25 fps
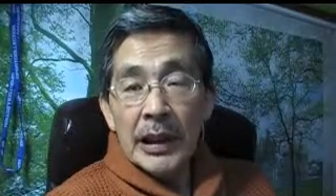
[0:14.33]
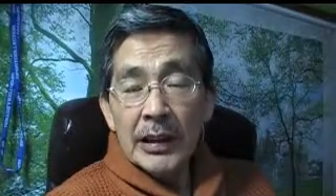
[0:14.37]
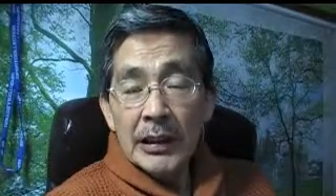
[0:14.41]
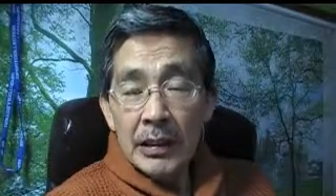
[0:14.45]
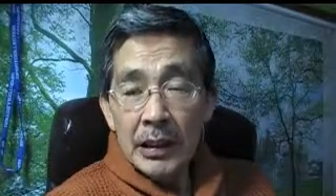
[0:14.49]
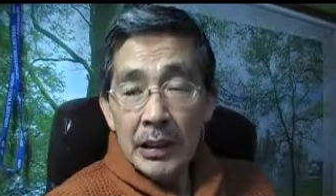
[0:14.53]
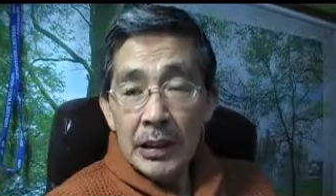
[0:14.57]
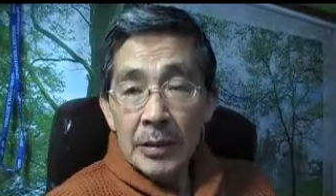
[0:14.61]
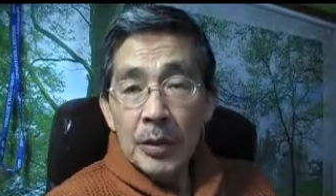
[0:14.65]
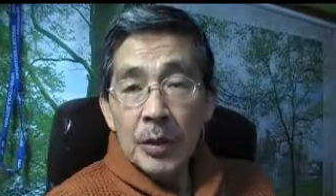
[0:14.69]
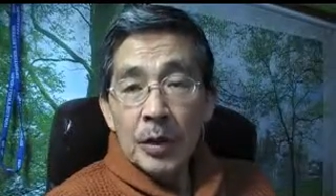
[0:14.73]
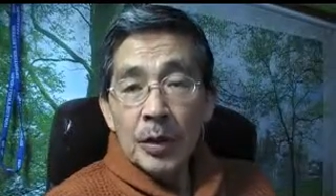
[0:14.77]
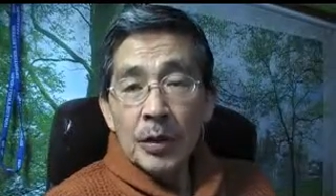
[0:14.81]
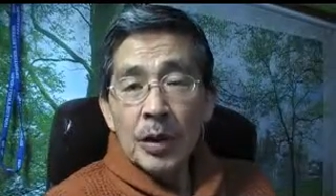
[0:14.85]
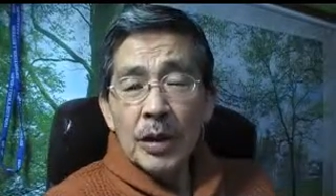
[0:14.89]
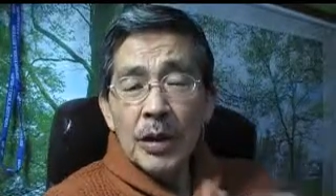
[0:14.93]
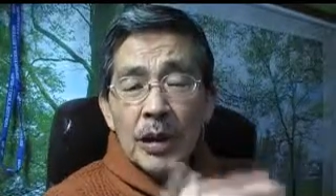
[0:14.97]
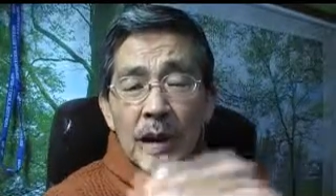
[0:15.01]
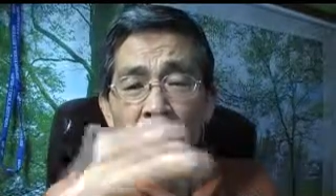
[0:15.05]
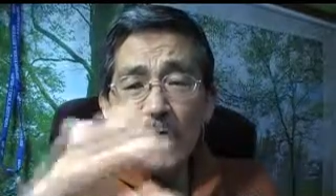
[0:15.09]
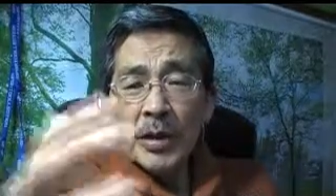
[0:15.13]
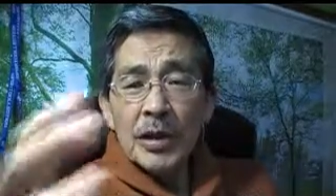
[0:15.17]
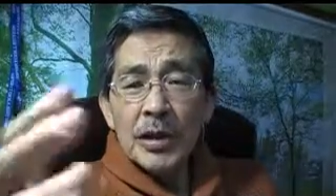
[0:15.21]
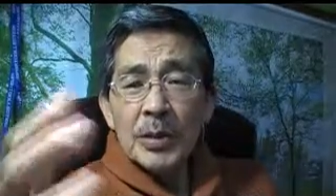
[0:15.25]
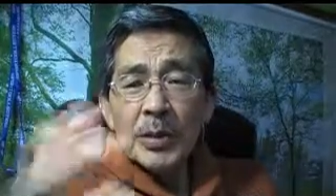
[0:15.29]
何でもと
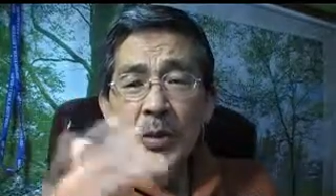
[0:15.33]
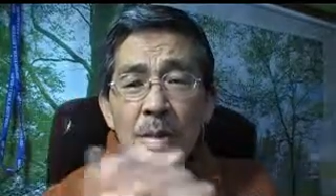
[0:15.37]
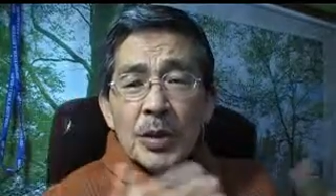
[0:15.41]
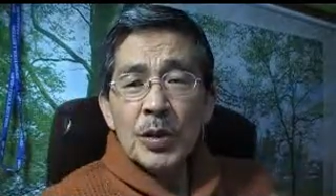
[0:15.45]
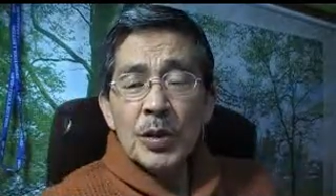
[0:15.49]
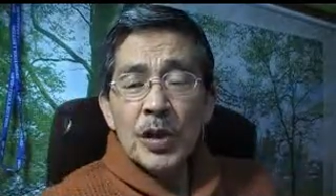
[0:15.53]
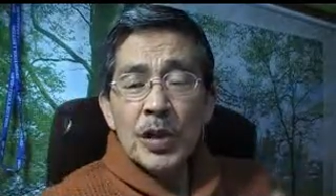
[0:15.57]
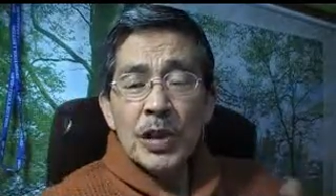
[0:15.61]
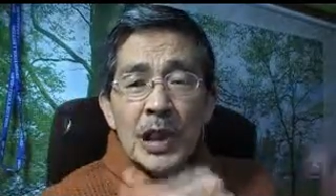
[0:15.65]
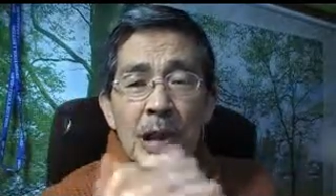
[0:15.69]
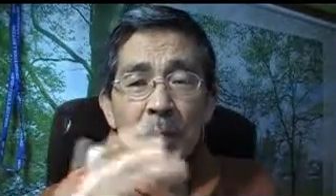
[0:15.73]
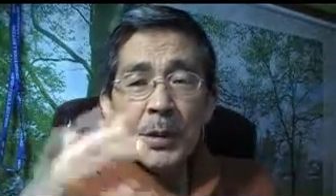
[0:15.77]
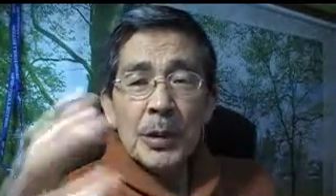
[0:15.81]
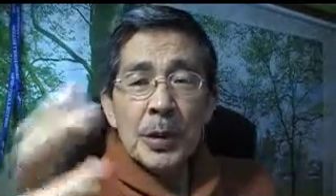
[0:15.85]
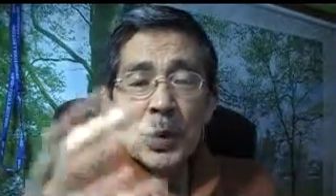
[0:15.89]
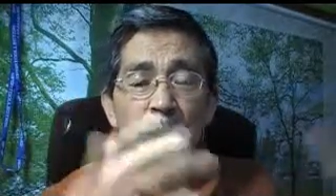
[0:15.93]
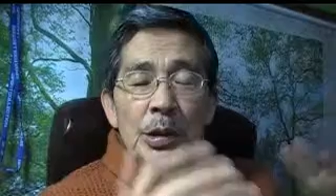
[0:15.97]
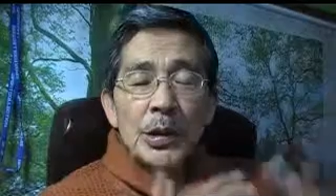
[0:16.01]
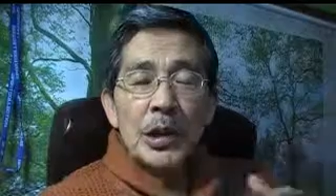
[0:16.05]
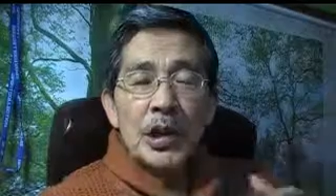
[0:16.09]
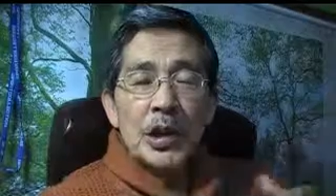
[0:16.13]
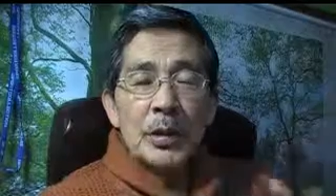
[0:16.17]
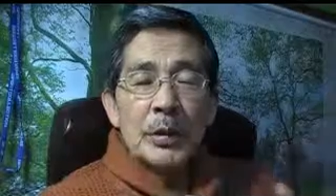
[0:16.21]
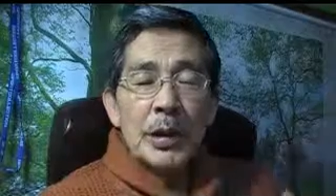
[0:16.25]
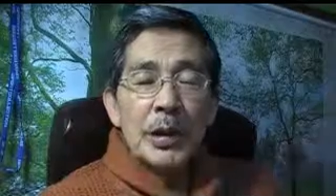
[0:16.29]
にかく自分のうち溜め
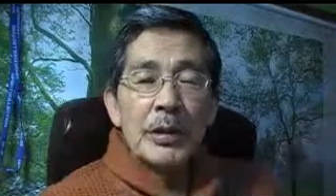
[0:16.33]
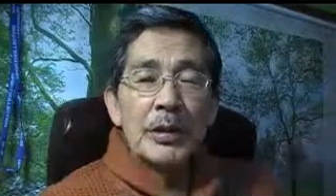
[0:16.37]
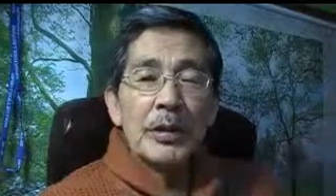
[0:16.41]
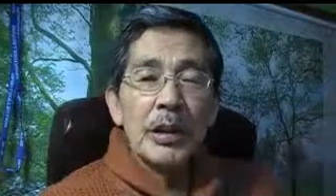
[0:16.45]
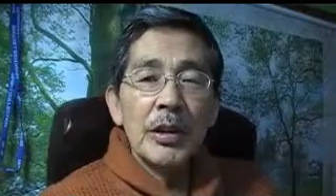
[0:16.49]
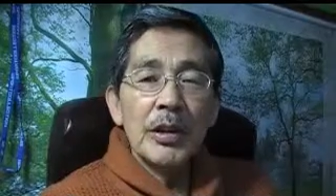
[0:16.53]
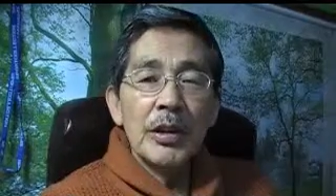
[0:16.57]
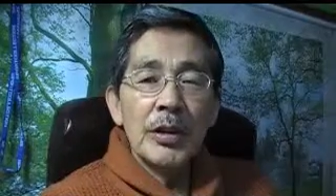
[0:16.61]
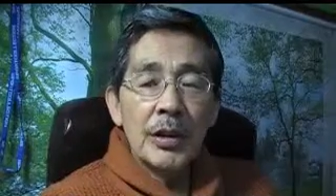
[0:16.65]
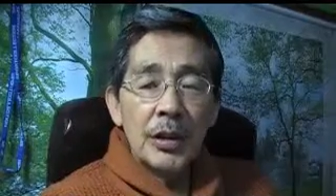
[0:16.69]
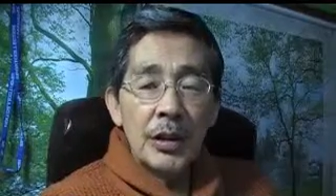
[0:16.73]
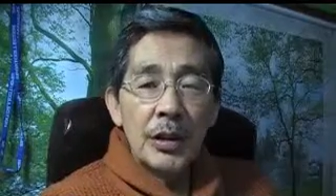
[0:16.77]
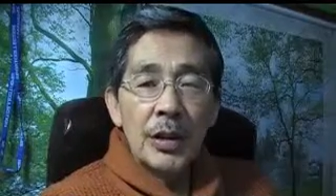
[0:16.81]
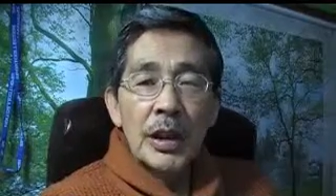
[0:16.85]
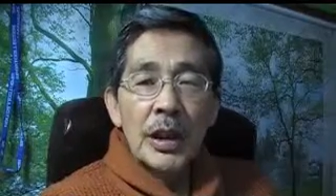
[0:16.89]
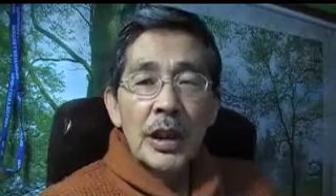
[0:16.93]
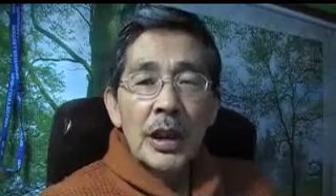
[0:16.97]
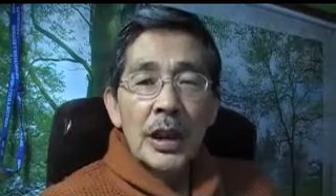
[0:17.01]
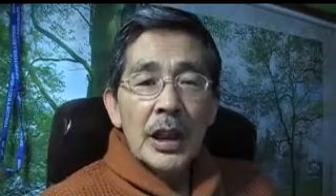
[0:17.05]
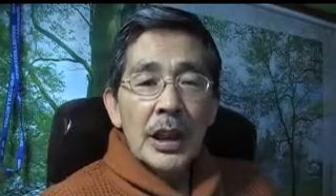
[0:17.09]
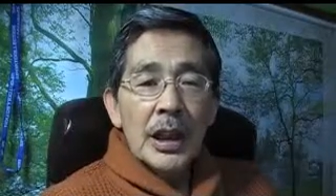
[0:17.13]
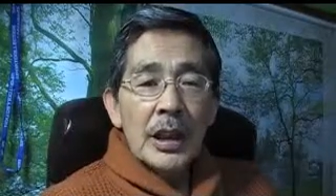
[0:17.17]
込んでしまうんですよ。